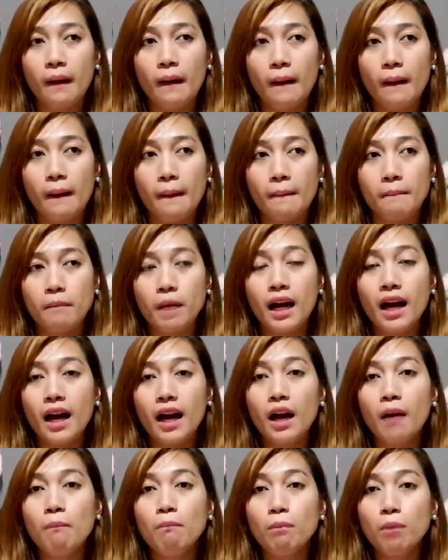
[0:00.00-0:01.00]
uh,
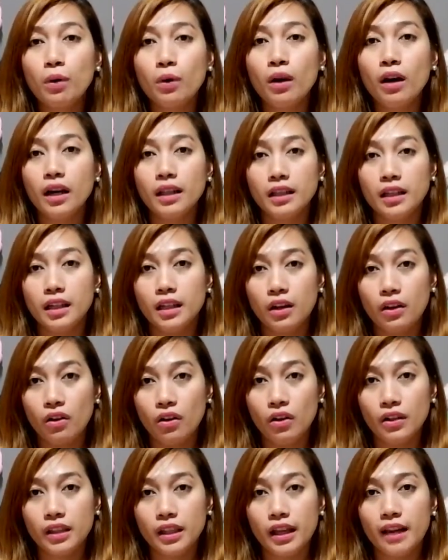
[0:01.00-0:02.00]
makakabook ka na
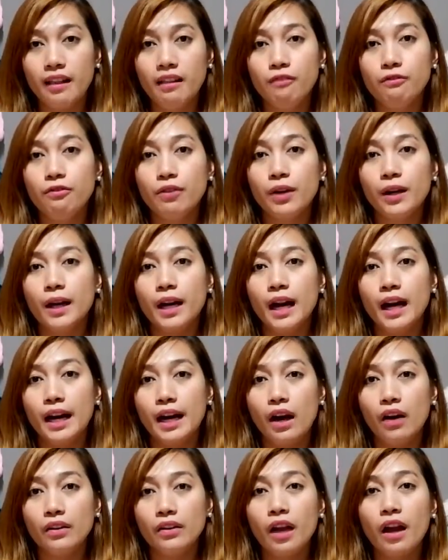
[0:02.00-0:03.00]
ng hotel for
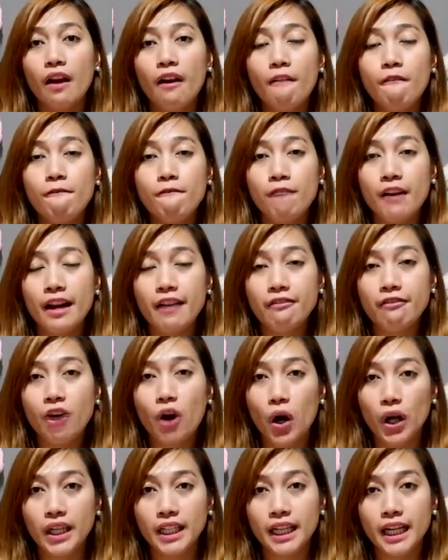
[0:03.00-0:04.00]
around
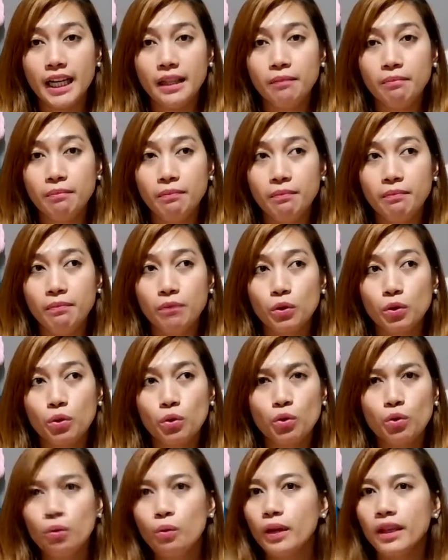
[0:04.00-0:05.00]
500
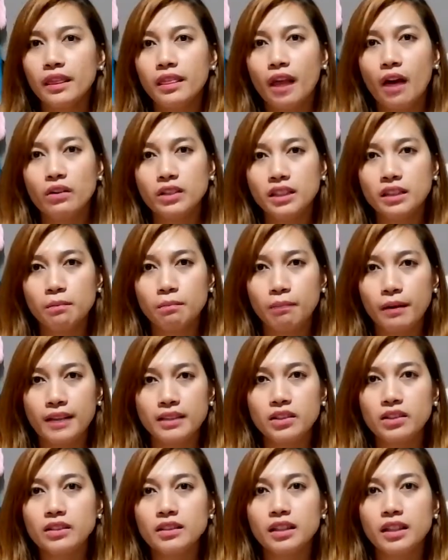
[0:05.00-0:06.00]
to 1,000
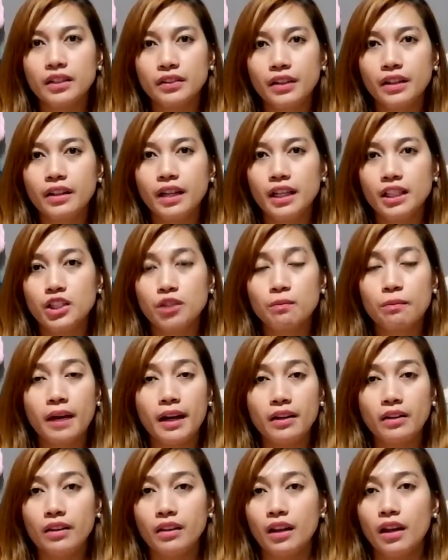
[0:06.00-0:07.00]
pesos nag range
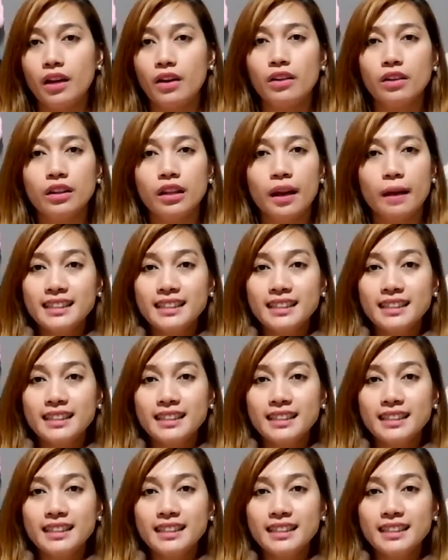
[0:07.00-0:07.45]
Meron na yon.